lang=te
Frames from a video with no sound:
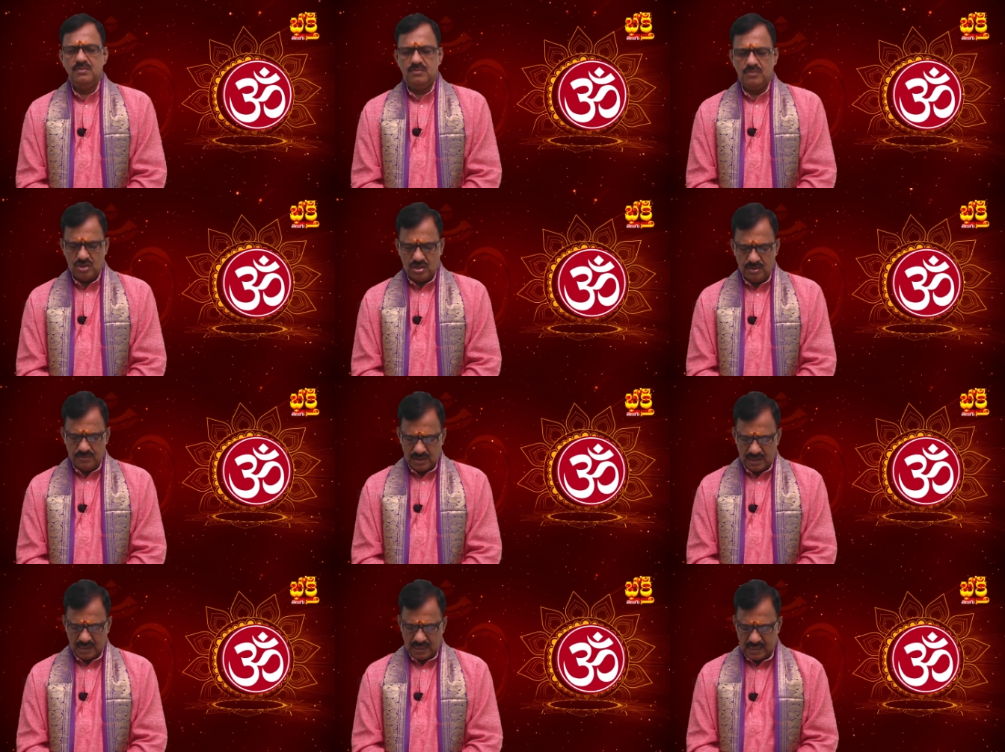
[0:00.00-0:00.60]

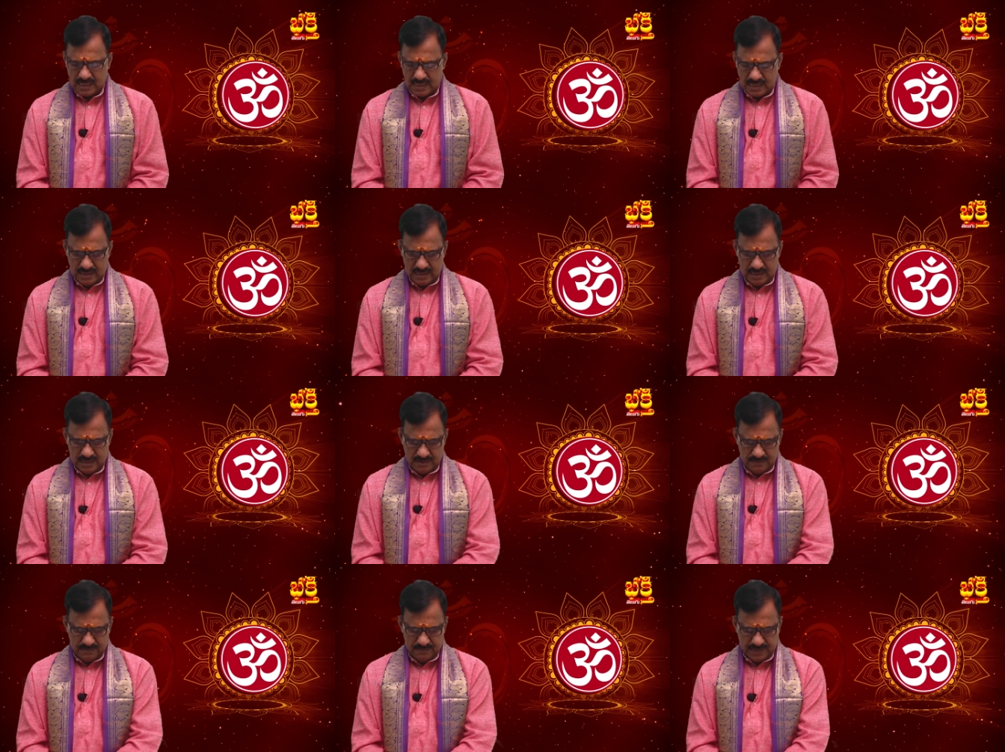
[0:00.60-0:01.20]
మొట్టమొదటిగా
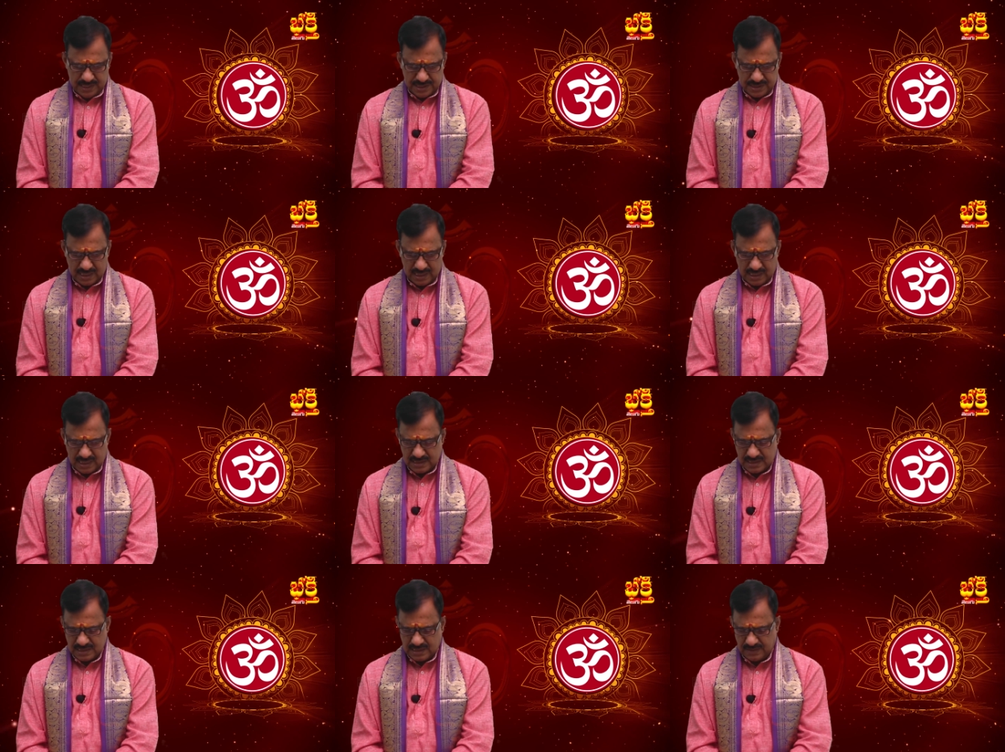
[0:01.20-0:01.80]

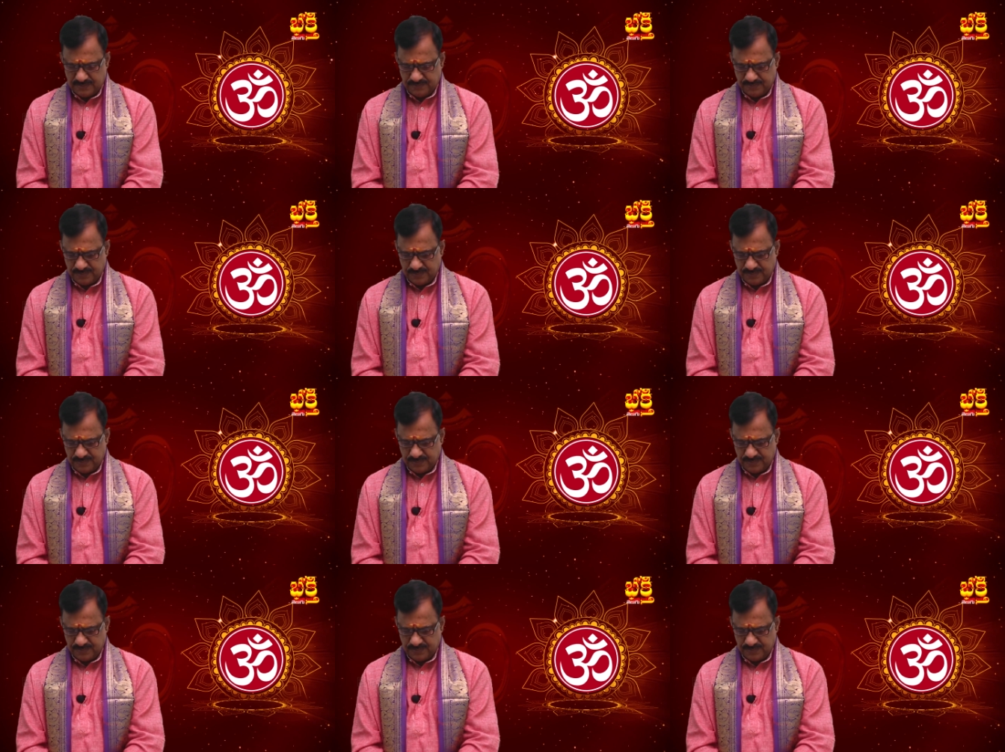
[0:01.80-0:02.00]
మేషరాశి